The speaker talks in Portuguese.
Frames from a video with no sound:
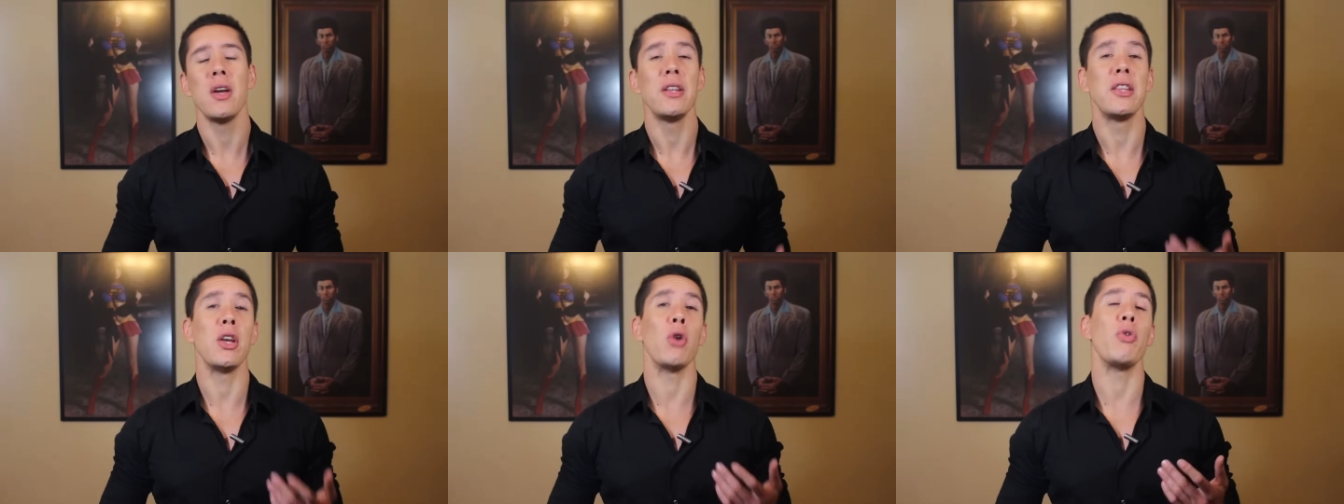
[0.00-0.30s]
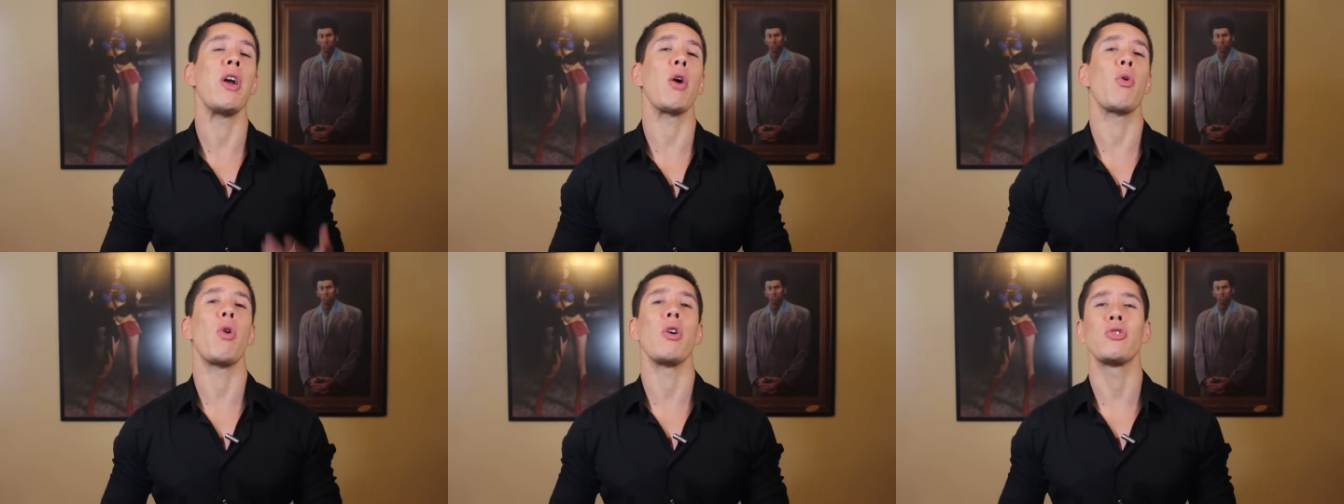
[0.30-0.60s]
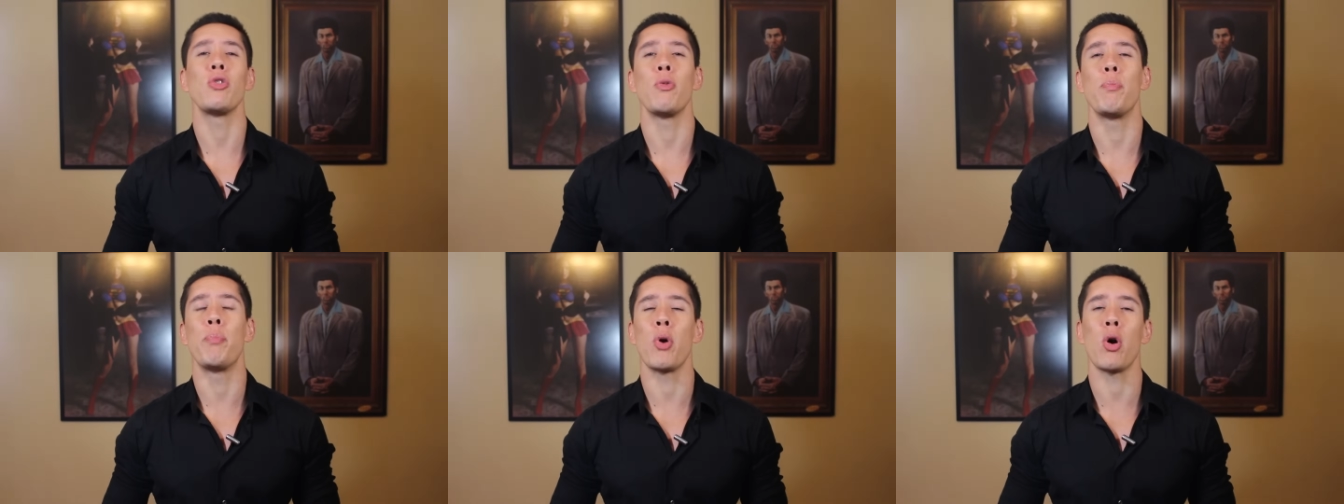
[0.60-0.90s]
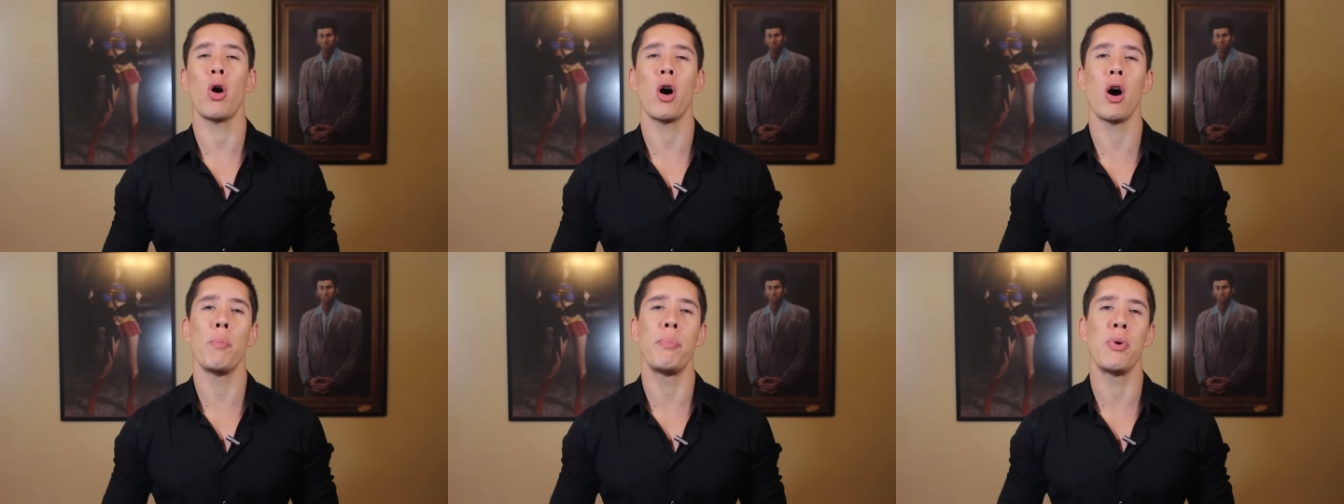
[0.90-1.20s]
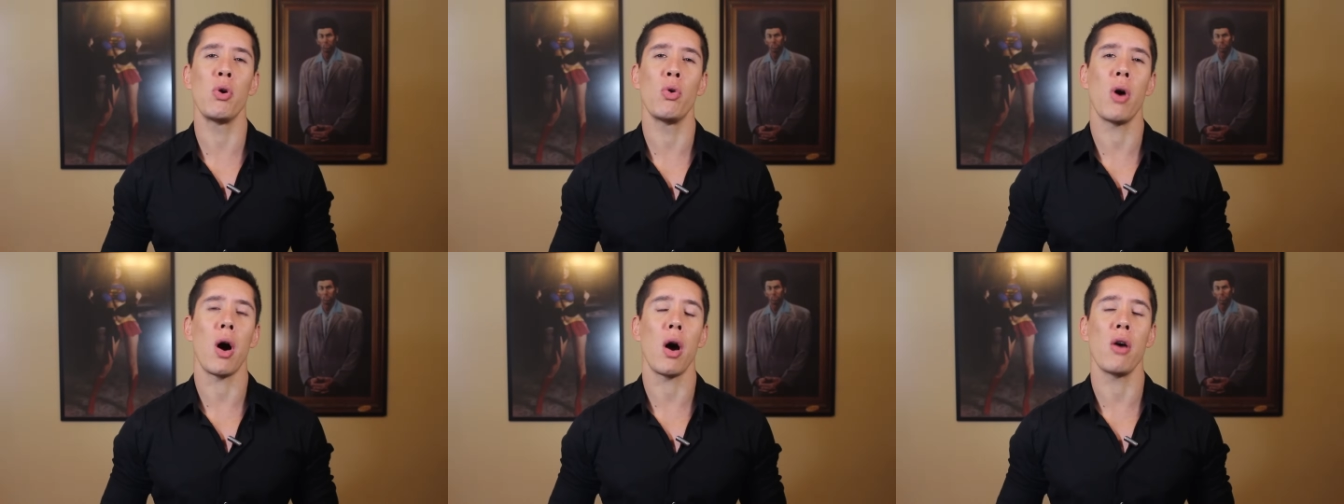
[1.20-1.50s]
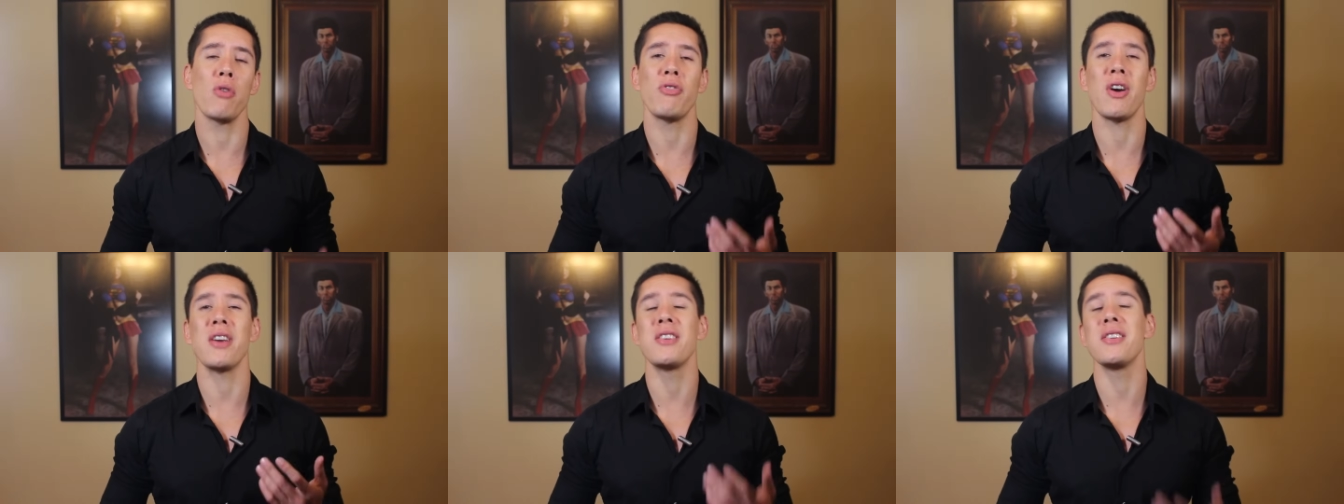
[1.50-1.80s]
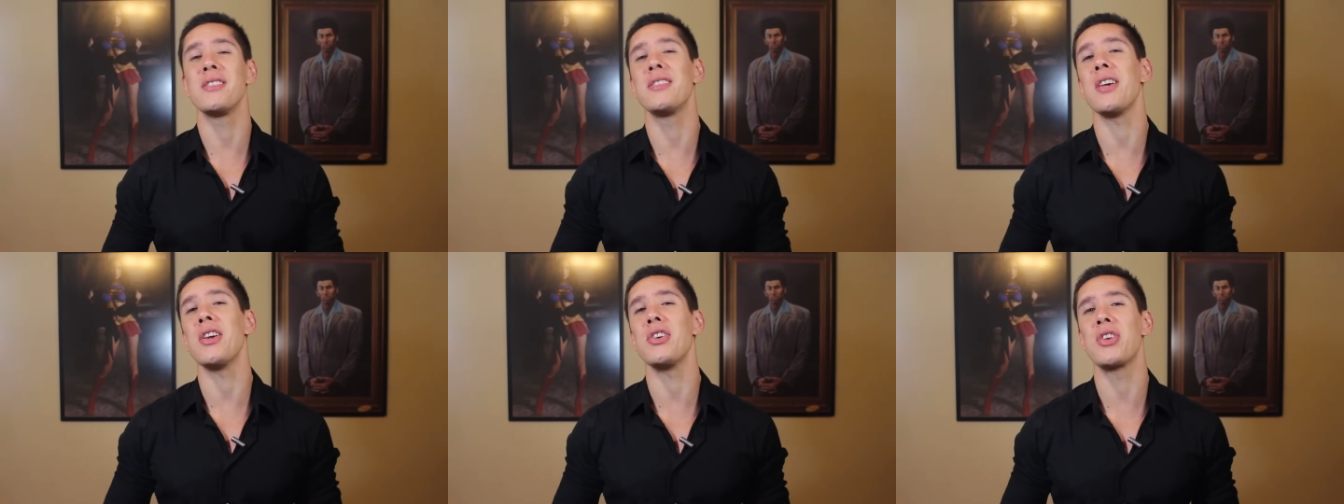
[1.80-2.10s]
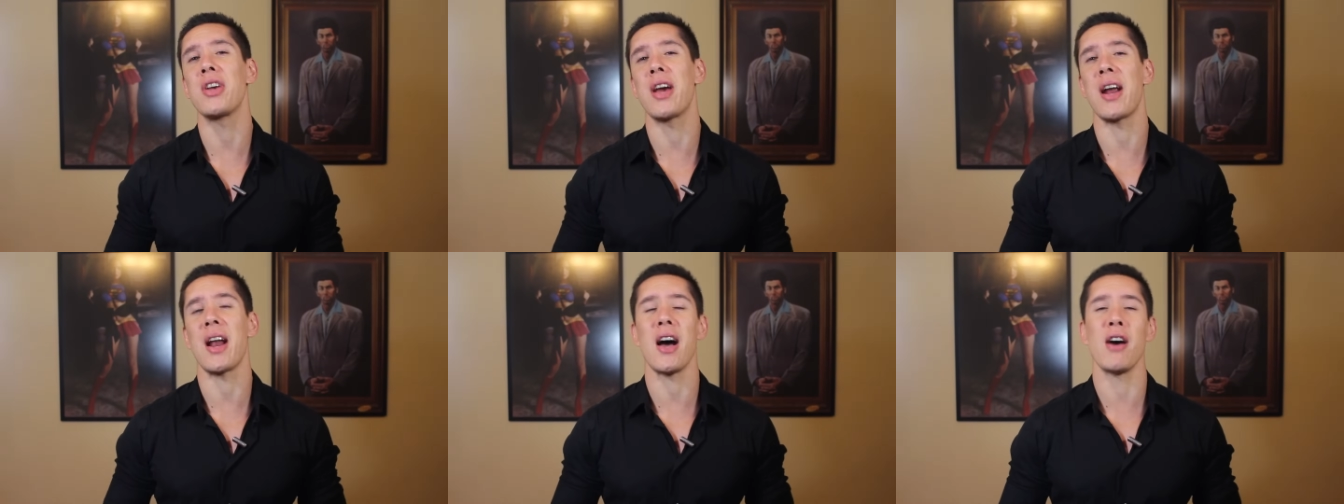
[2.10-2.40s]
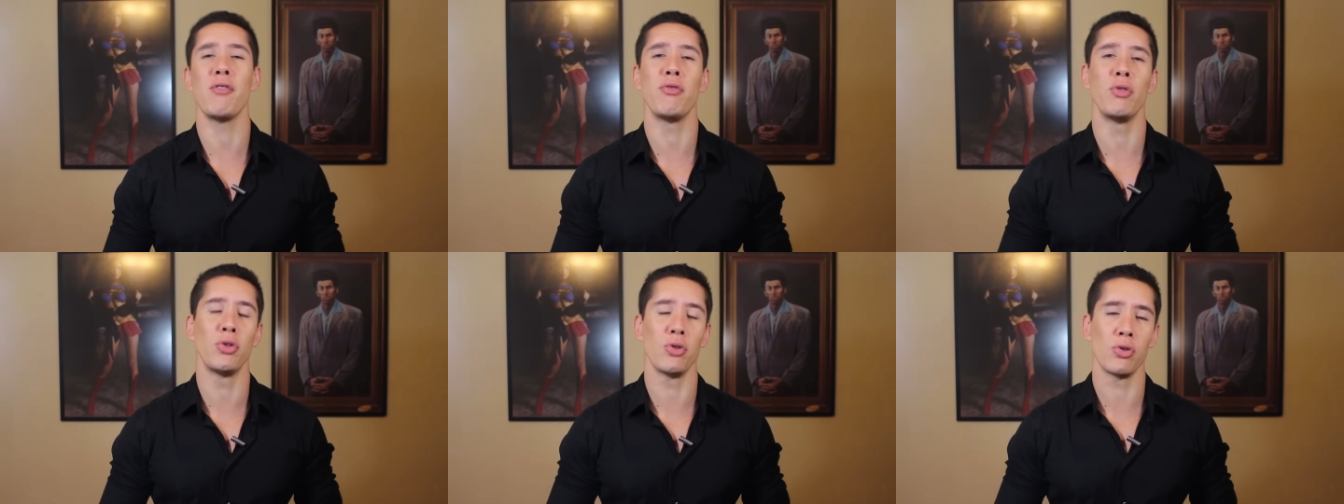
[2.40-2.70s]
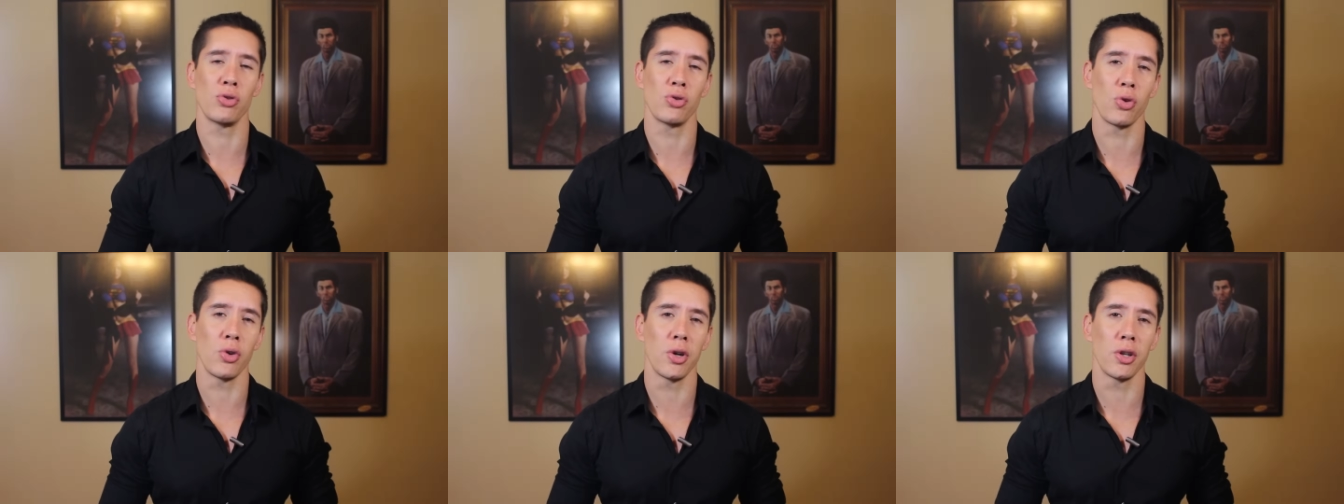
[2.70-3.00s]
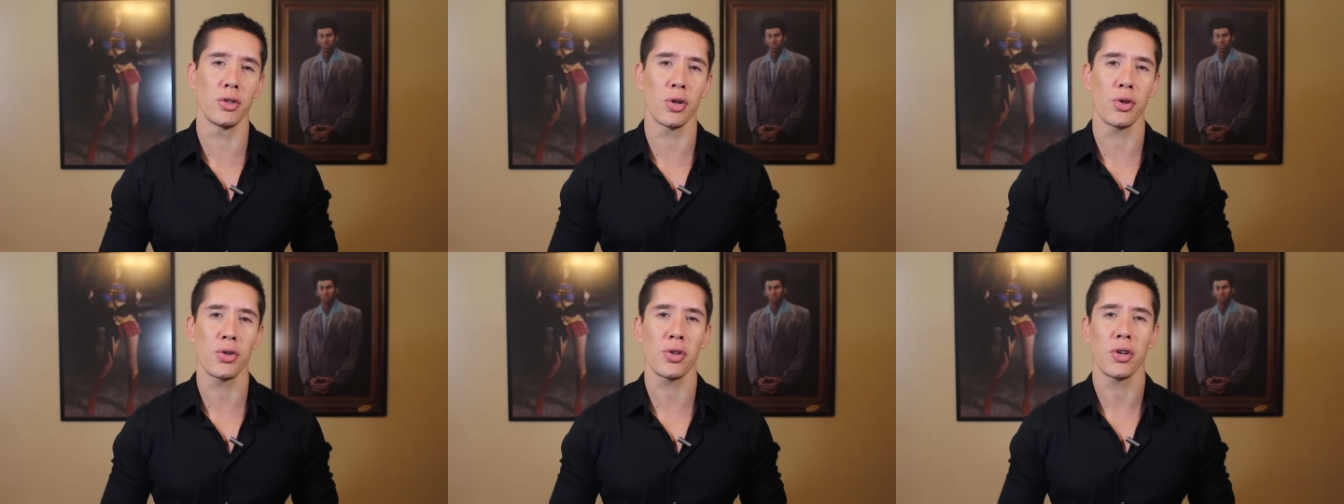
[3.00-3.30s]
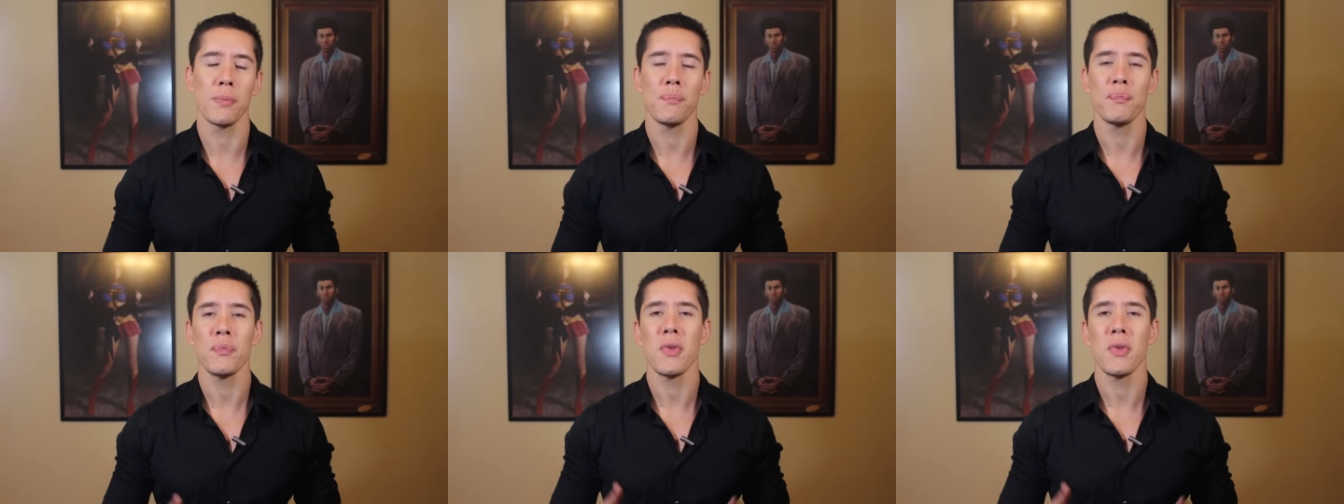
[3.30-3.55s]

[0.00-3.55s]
ter um negócio próprio ao invés de ser escravo dos outros,